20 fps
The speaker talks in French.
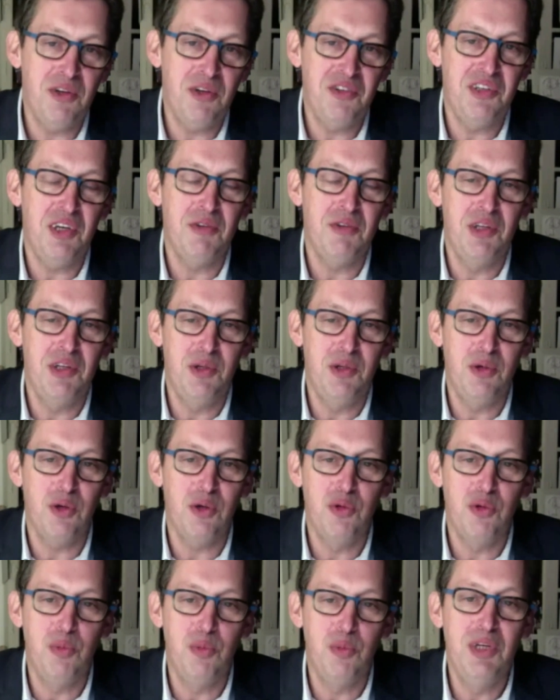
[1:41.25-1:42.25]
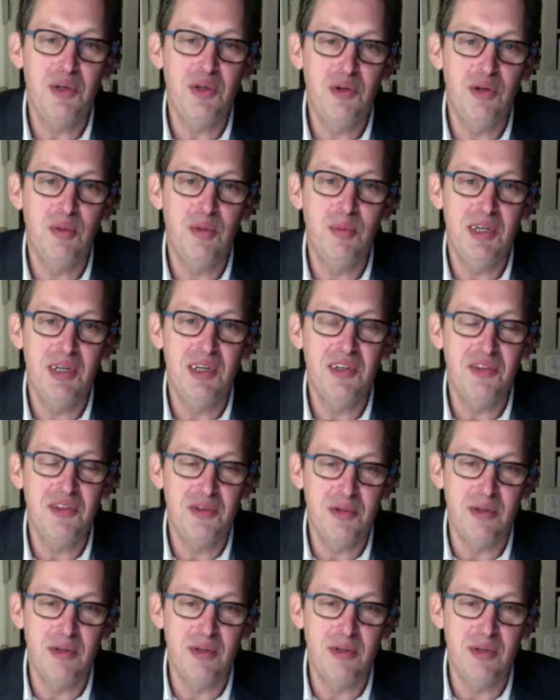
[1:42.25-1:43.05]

serviteurs du bien commun se